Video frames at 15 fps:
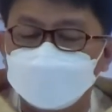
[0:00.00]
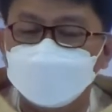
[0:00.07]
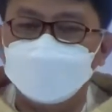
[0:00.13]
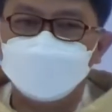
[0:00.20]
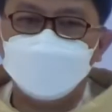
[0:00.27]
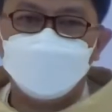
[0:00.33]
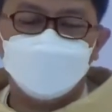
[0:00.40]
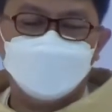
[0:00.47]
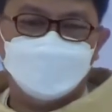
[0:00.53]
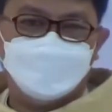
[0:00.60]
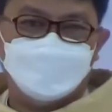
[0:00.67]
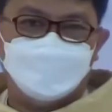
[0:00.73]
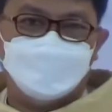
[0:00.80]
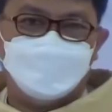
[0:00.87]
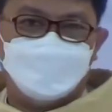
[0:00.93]
kaki,
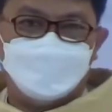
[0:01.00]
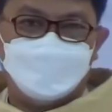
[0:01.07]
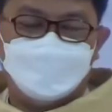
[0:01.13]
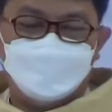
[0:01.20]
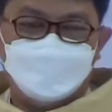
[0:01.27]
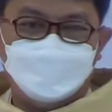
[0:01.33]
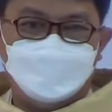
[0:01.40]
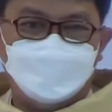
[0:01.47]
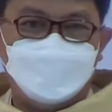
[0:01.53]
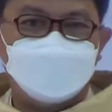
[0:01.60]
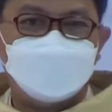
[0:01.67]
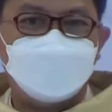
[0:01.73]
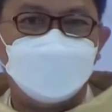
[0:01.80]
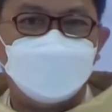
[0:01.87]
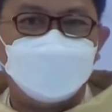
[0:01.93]

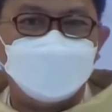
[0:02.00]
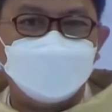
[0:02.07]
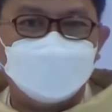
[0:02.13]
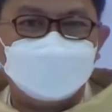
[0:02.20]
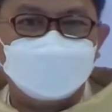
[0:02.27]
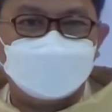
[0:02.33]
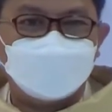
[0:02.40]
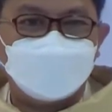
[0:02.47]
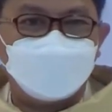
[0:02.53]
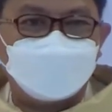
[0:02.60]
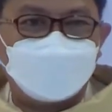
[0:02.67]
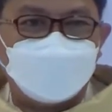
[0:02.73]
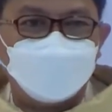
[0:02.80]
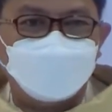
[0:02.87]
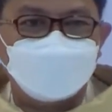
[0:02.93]
disangkanya setelah
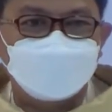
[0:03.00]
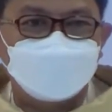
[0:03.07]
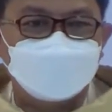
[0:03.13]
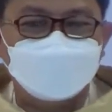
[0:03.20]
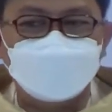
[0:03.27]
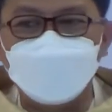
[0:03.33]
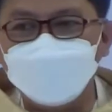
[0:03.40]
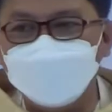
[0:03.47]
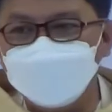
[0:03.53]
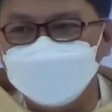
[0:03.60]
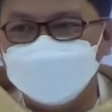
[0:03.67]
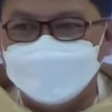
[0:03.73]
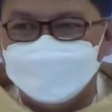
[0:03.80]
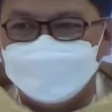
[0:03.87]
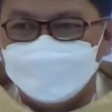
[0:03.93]
perayaan itu selesai,
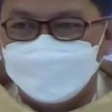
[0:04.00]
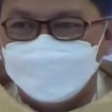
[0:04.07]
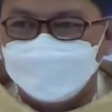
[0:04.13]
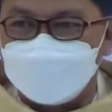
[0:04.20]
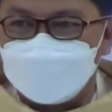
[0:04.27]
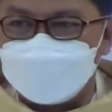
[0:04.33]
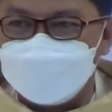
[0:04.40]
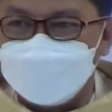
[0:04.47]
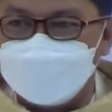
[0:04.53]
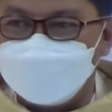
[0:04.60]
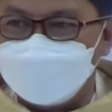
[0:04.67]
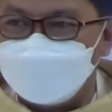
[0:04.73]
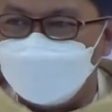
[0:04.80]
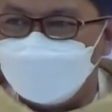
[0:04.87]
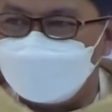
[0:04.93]
Maria
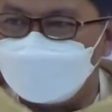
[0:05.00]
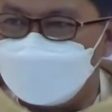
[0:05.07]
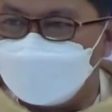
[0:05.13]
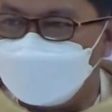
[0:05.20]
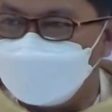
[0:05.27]
dan Yosef